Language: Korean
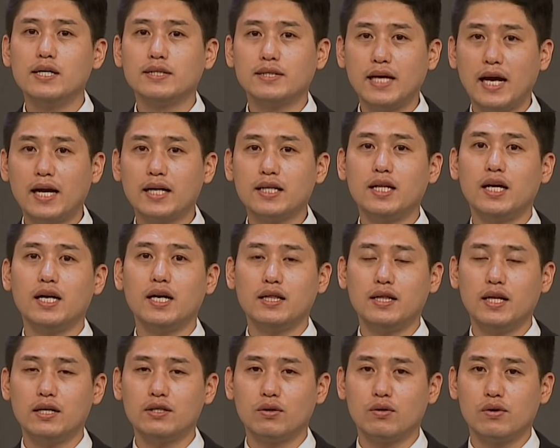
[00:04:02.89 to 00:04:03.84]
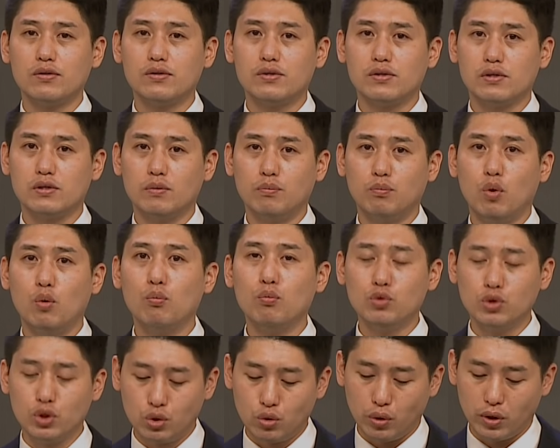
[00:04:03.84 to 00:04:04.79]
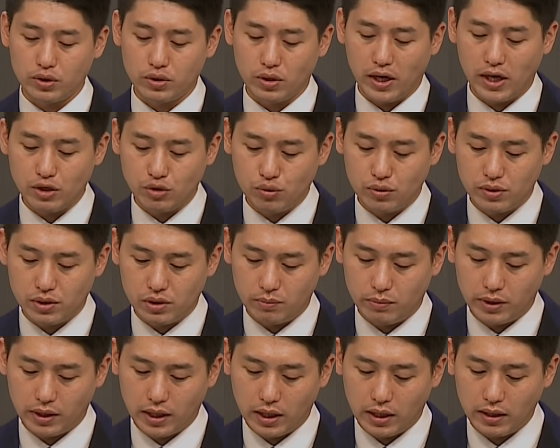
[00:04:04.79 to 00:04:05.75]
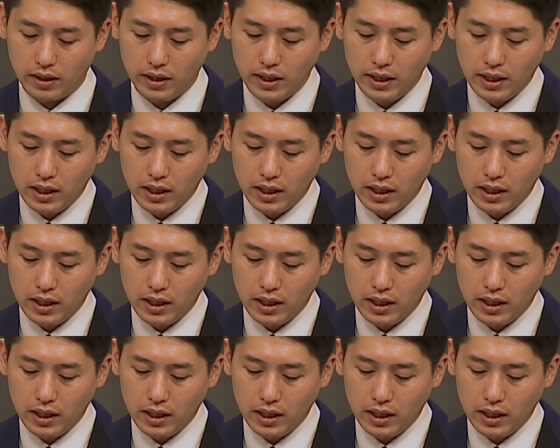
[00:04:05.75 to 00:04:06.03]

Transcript: 상당했다는 것을 본문을 통해서 알 수 있습니다.